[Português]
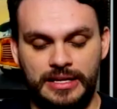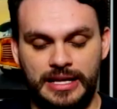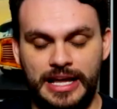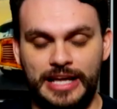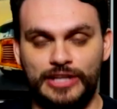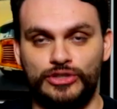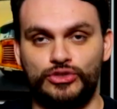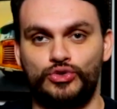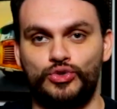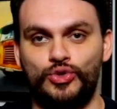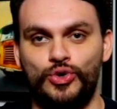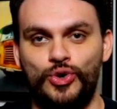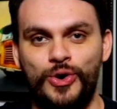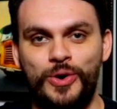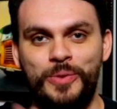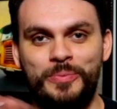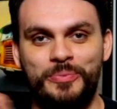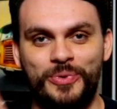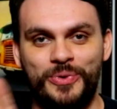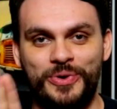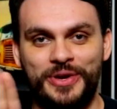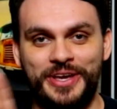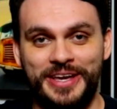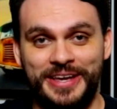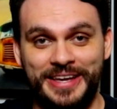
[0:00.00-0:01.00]
É só
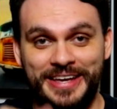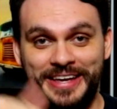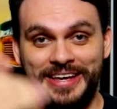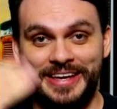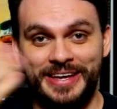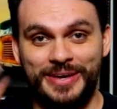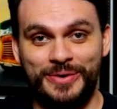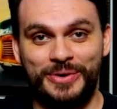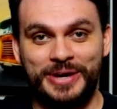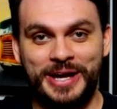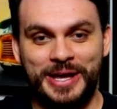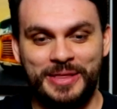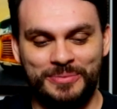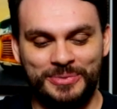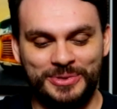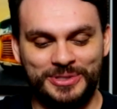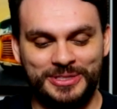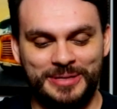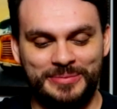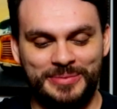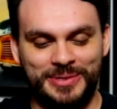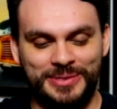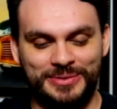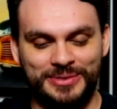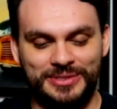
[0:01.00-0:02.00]
porque eu quero
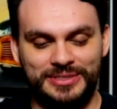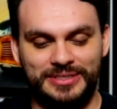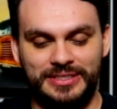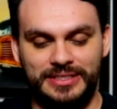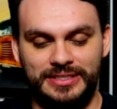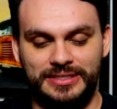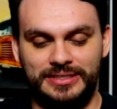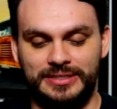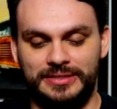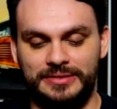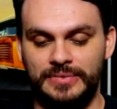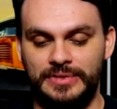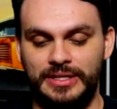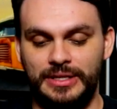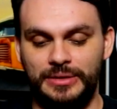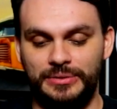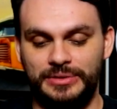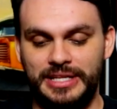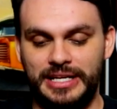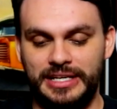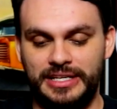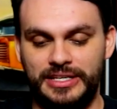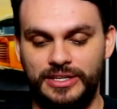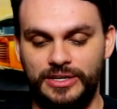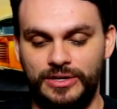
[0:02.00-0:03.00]
mostrar para vocês. Então
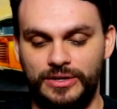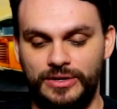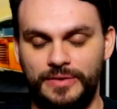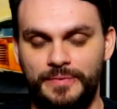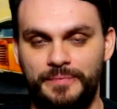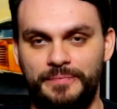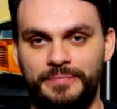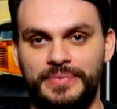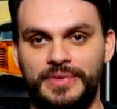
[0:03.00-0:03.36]
tá aqui, ó.